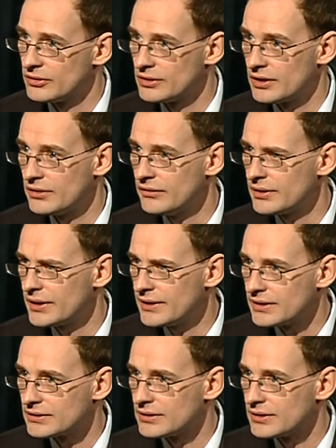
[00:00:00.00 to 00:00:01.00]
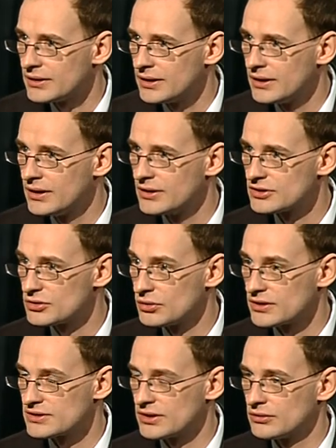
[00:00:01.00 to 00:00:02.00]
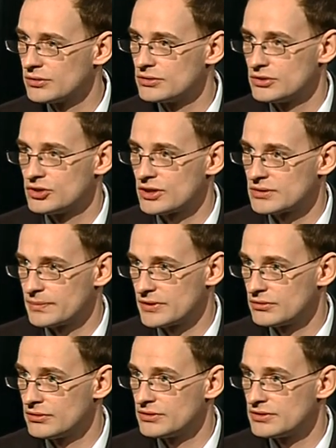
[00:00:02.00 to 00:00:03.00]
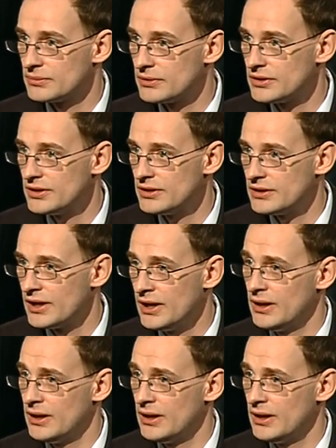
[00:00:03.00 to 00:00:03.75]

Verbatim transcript: Это невероятно скорость, какой сейчас происходит изобретение,